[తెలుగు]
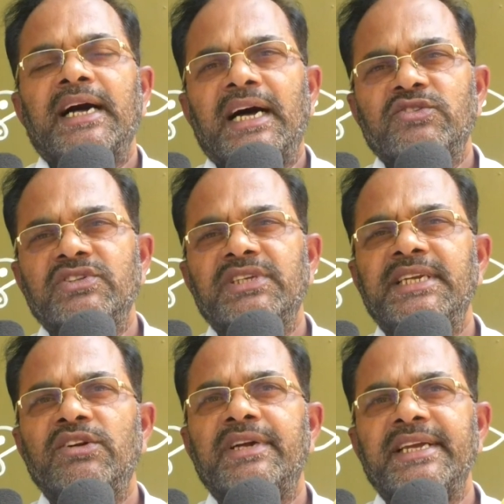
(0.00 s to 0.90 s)
ఆ
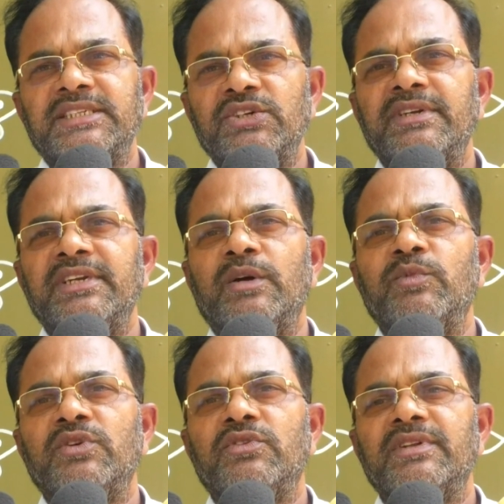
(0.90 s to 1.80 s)
సొసైటీకి ఒక ఎగ్జిక్యూటివ్
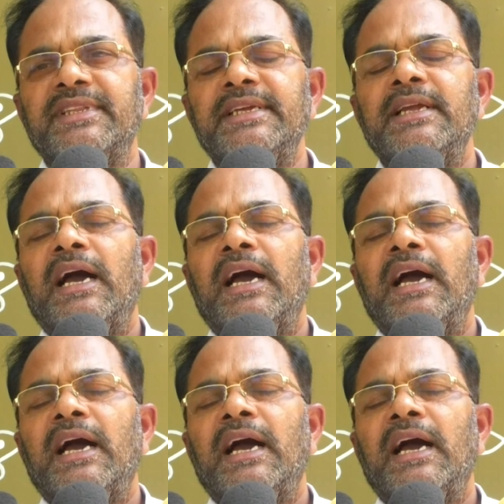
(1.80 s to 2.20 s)
కమిటీ ఉంటుంది